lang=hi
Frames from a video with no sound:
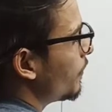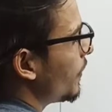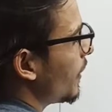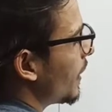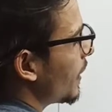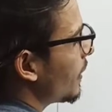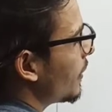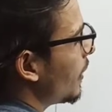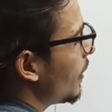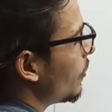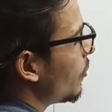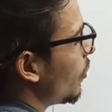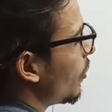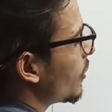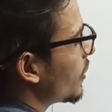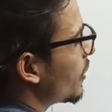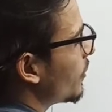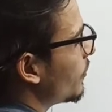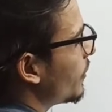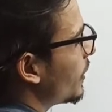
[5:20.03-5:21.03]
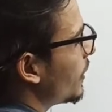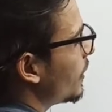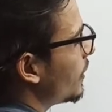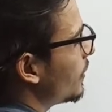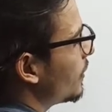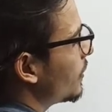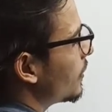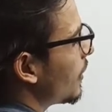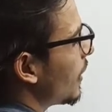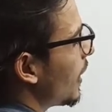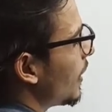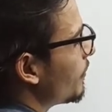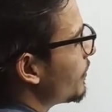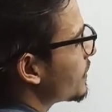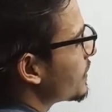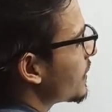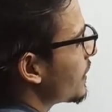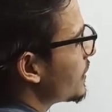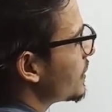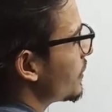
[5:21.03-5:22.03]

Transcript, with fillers: पैरेलल ऑर्डर में है आप इसका